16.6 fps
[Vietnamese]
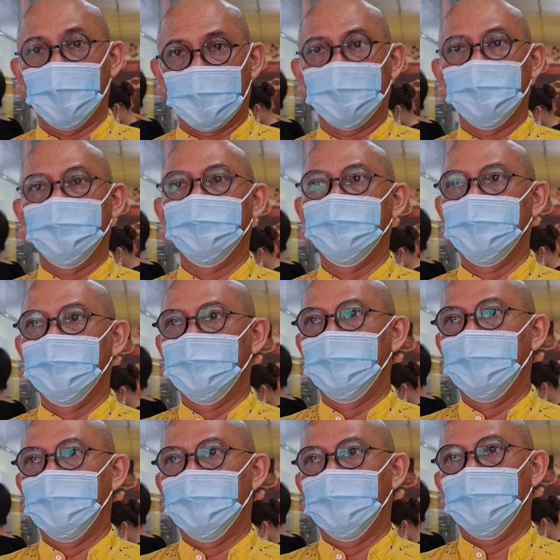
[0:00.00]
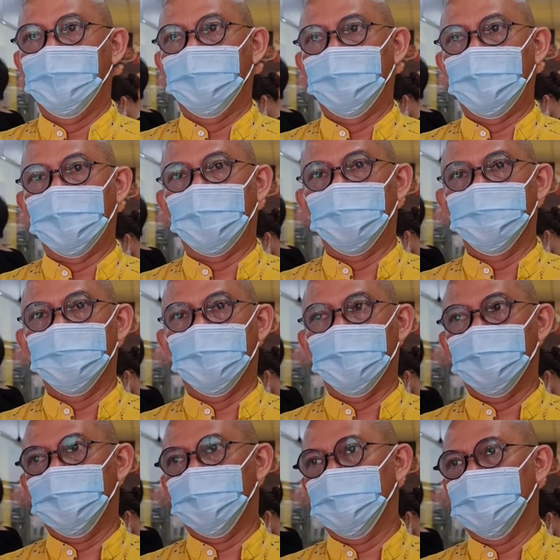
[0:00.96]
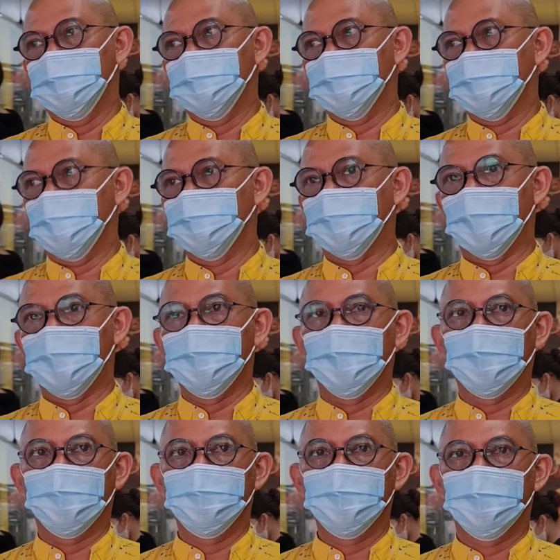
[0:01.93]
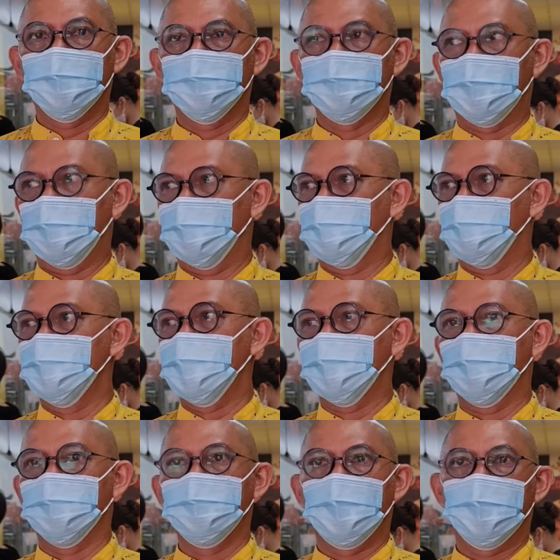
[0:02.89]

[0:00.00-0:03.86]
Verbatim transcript: dịch. Và cũng thông tin thì cũng bà con có biết,